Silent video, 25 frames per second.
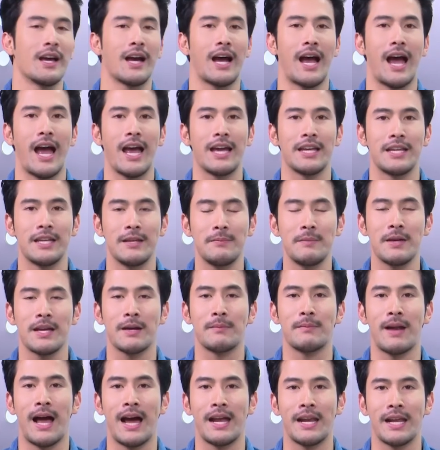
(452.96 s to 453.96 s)
ใครที่มี
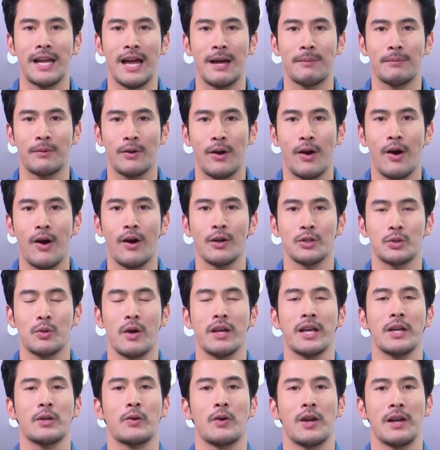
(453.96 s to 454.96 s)
กำลังนะครับก็ช่ว
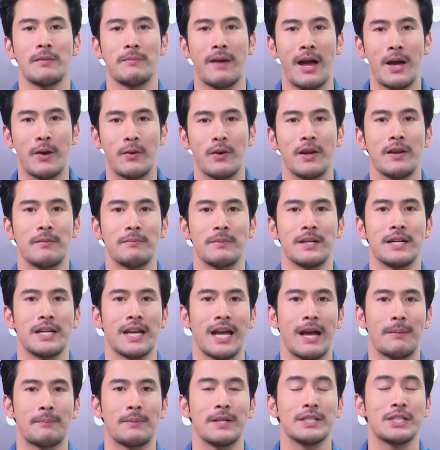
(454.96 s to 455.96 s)
ยกันคนละไม้คนละมือ
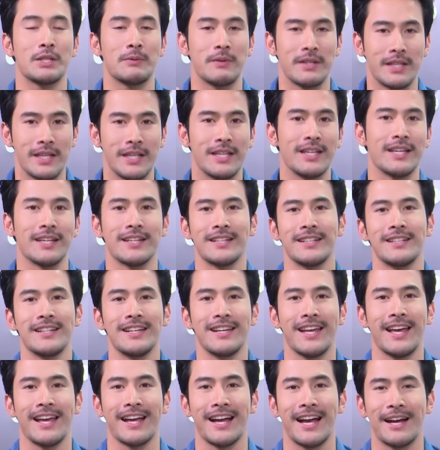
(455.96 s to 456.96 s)
นะครับเพื่อชีวิตที่ดีขึ้นนั่
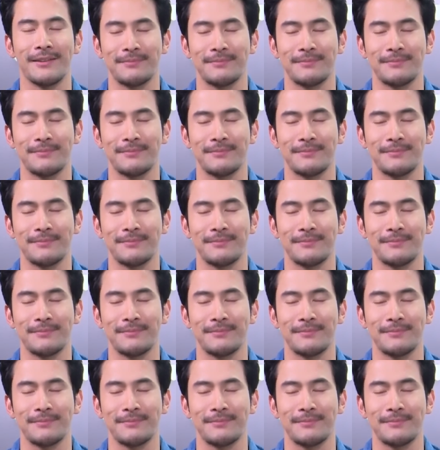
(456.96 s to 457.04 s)
นเองค